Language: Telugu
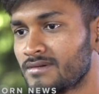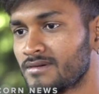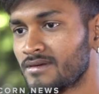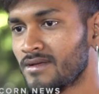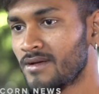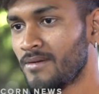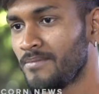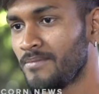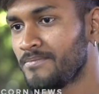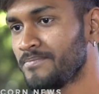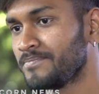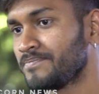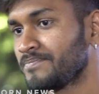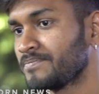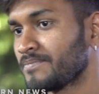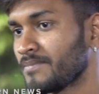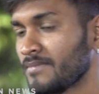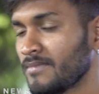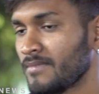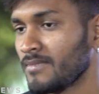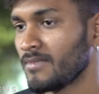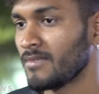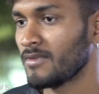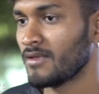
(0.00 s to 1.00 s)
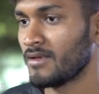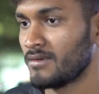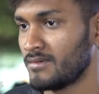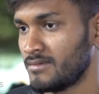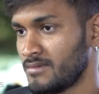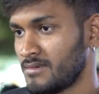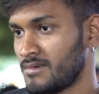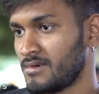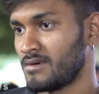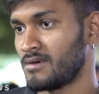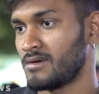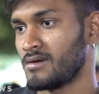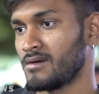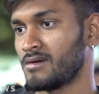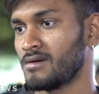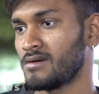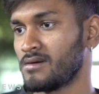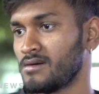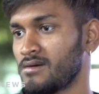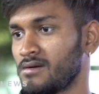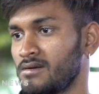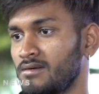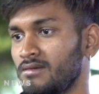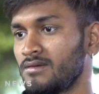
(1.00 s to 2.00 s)
నామినేషన్స్లో ఉంది ఆస్కార్స్లో
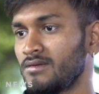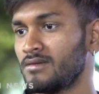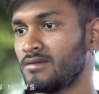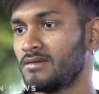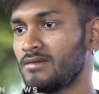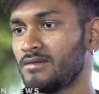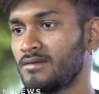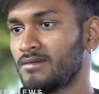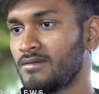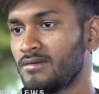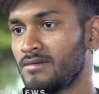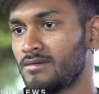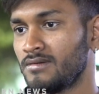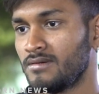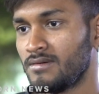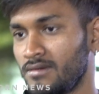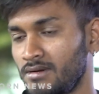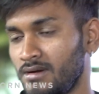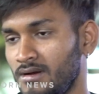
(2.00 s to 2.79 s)
త్రిబుల్ ఆర్ సినిమా